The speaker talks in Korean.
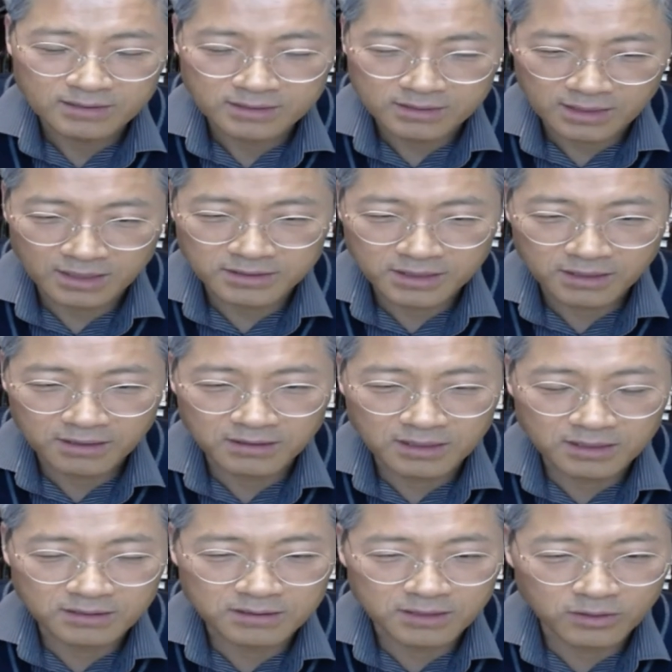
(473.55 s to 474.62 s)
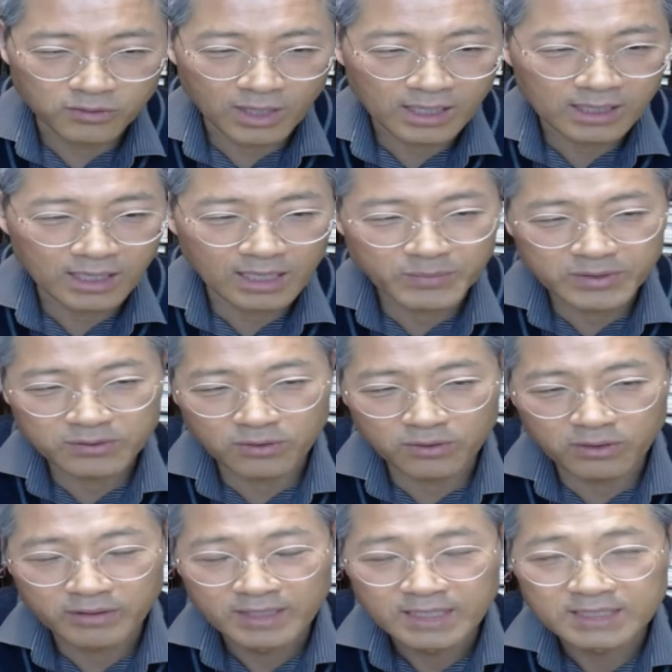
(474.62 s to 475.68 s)
제가 책을 읽을 때도 아까
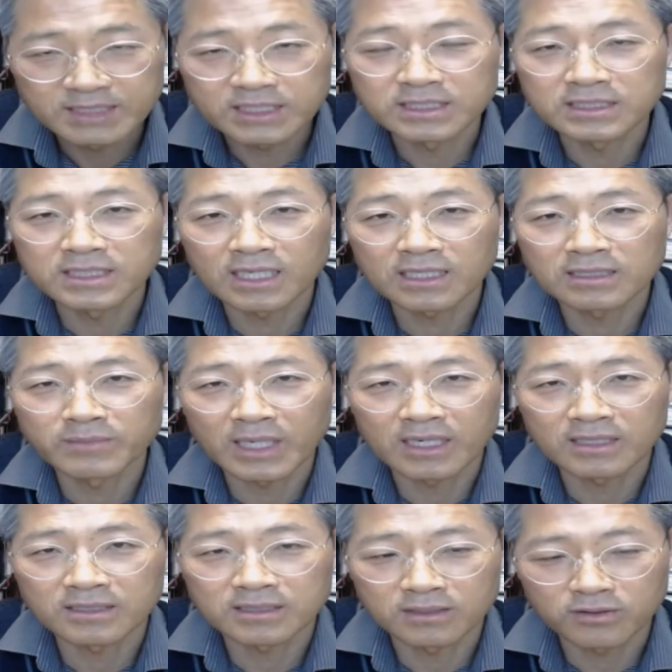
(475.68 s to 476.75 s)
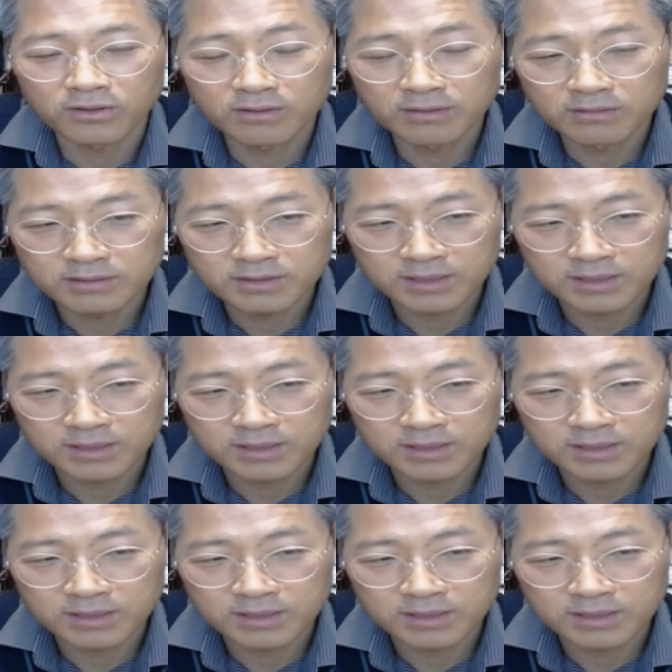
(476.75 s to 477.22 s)
앞에도 신자를 말할 때도